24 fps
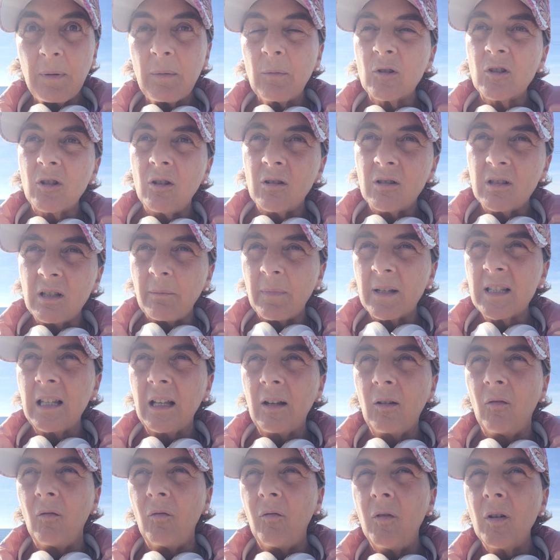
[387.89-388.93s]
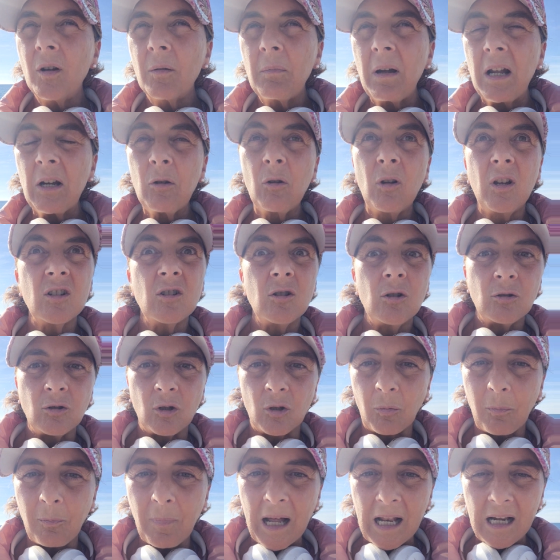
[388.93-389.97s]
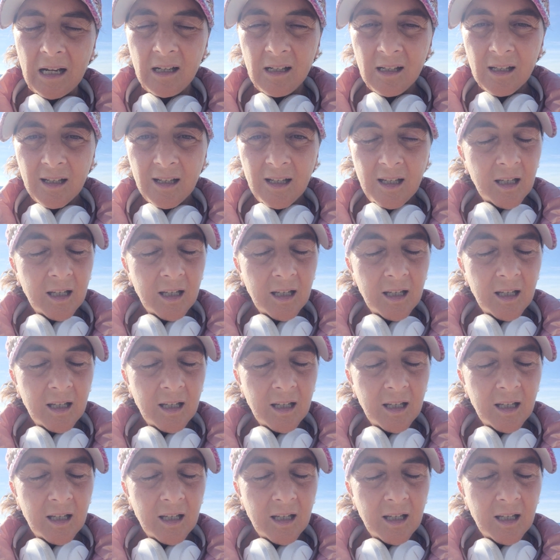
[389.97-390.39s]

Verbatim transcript: vemos que los demás se conforman o que es lo normal,